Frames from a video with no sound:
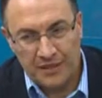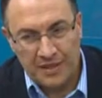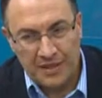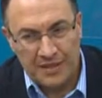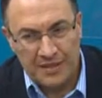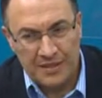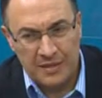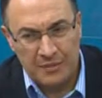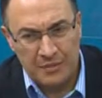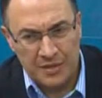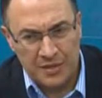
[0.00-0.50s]

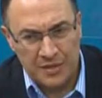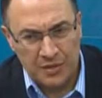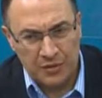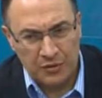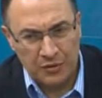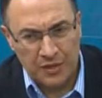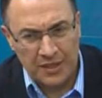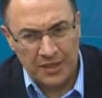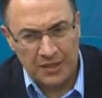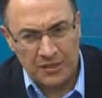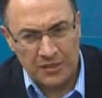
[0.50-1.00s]
se
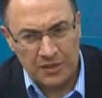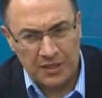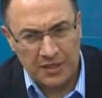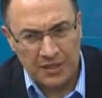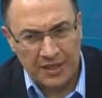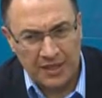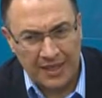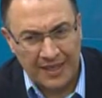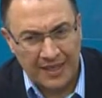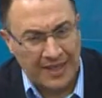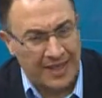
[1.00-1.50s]
presentó a elecciones
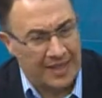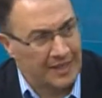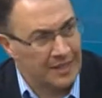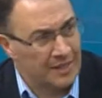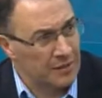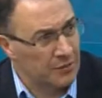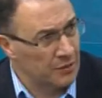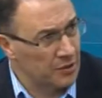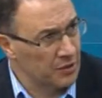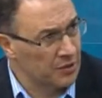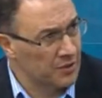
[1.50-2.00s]
de alcalde de
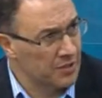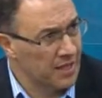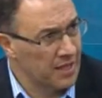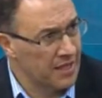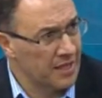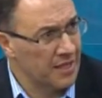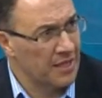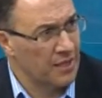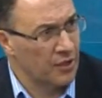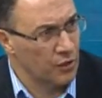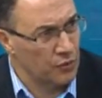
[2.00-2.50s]
Buenos
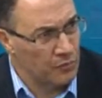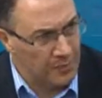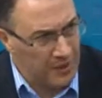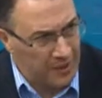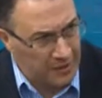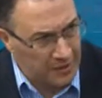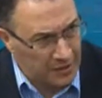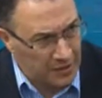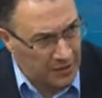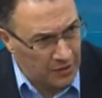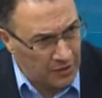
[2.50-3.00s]
Aires, creó un
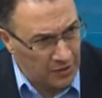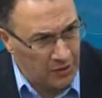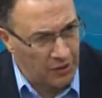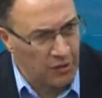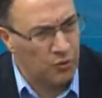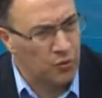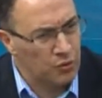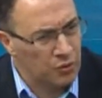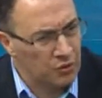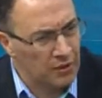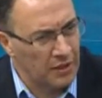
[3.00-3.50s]
partido,
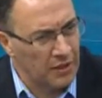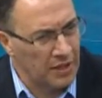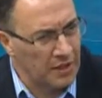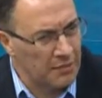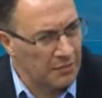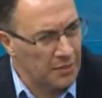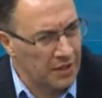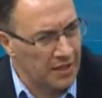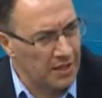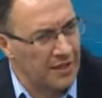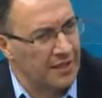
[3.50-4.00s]
justo en la
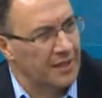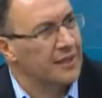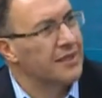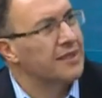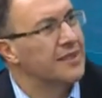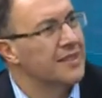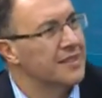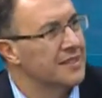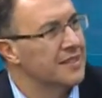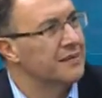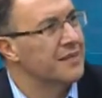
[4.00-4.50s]
época del
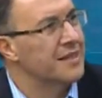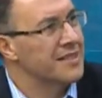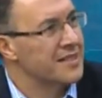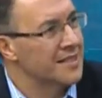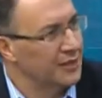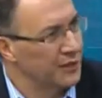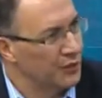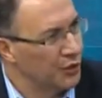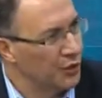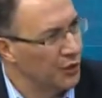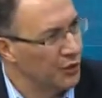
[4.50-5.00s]
que se
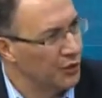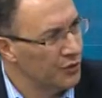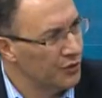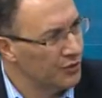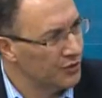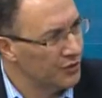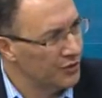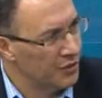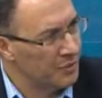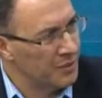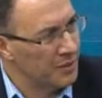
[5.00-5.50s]
vayan
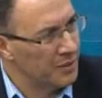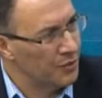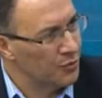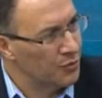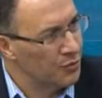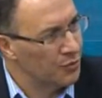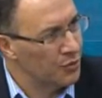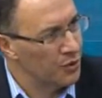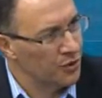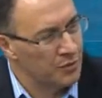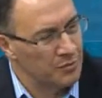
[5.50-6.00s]
todos,
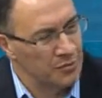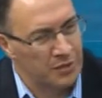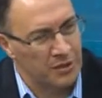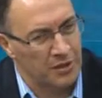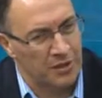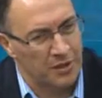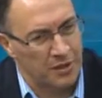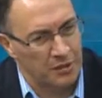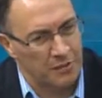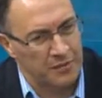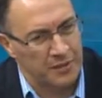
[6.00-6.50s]
2001, 2002,
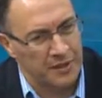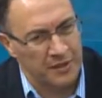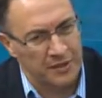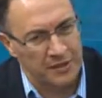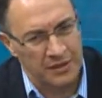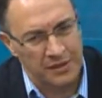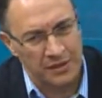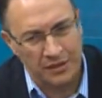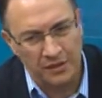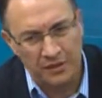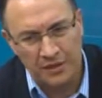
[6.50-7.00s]
creó un
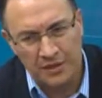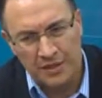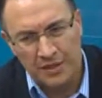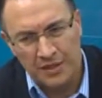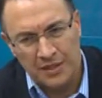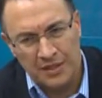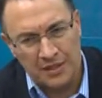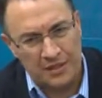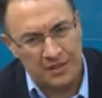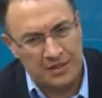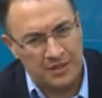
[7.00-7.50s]
partido
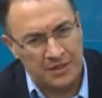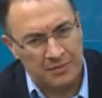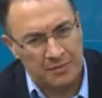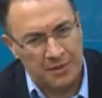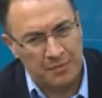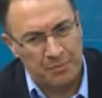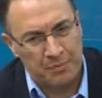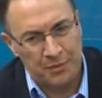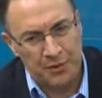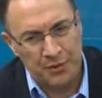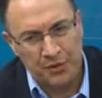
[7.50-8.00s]
que se
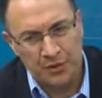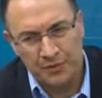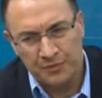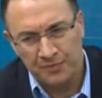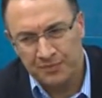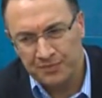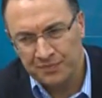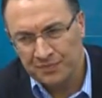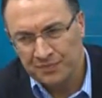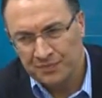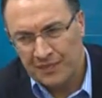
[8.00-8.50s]
llama PRO.
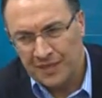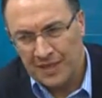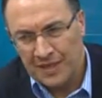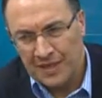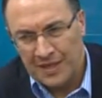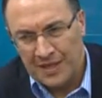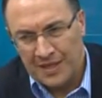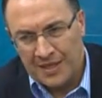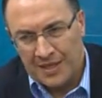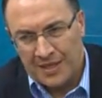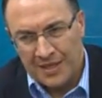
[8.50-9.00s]

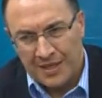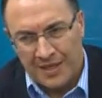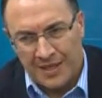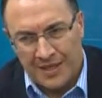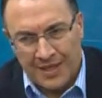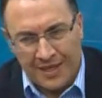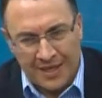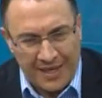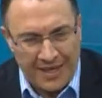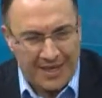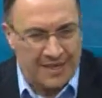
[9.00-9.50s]

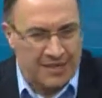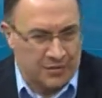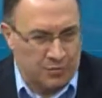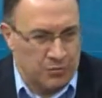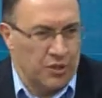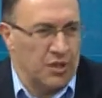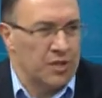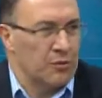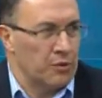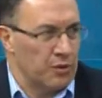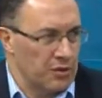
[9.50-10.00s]
Él es
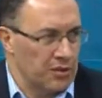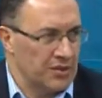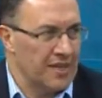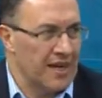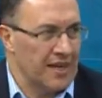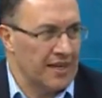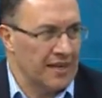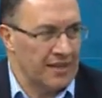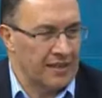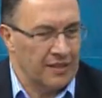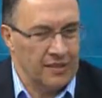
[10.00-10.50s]
muy de Buenos
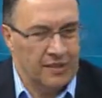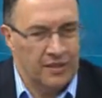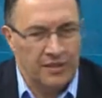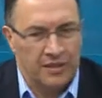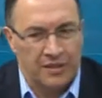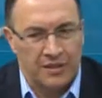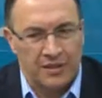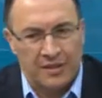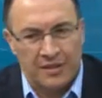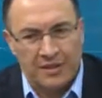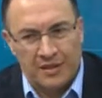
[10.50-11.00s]
Aires, ¿no?
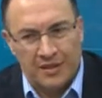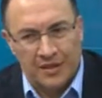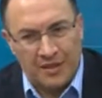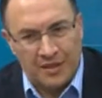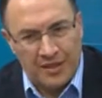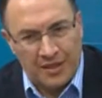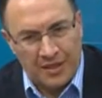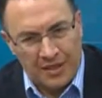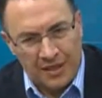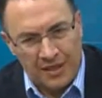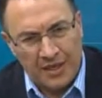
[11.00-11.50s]

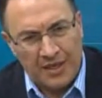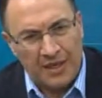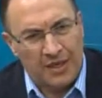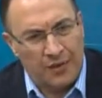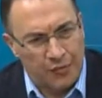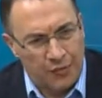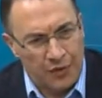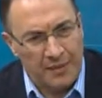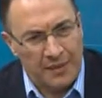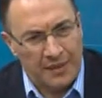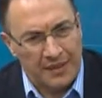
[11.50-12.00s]
Y le
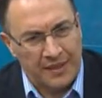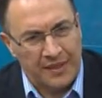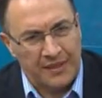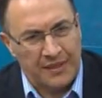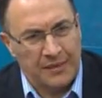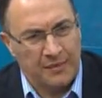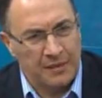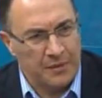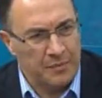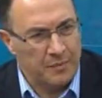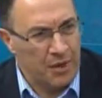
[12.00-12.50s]
fue
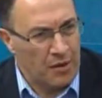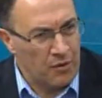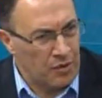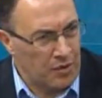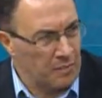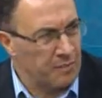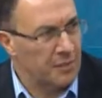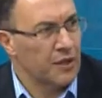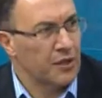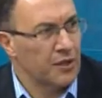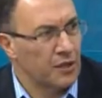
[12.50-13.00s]
bastante bien, aunque
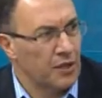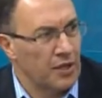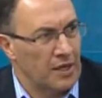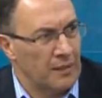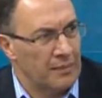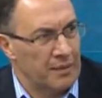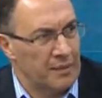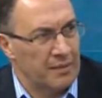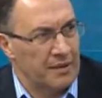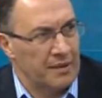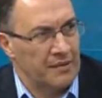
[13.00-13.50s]
perdió la
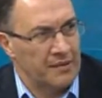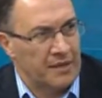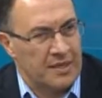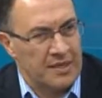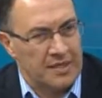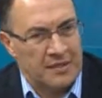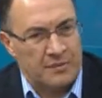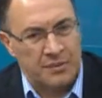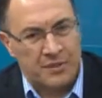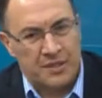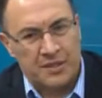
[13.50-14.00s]
primera vez que
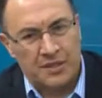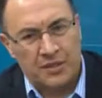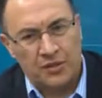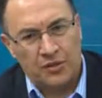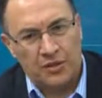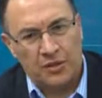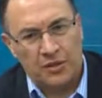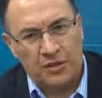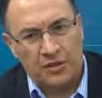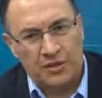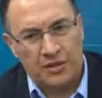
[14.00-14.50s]
se
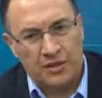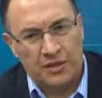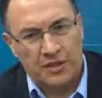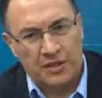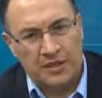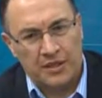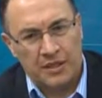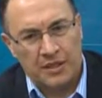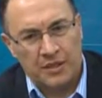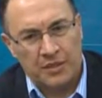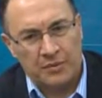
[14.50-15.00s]
presentó y
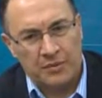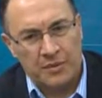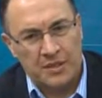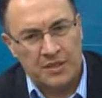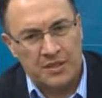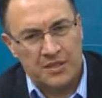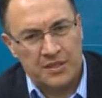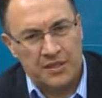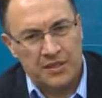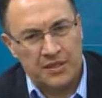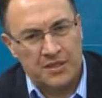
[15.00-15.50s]
en el
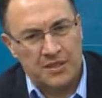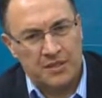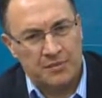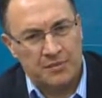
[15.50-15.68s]
2007 se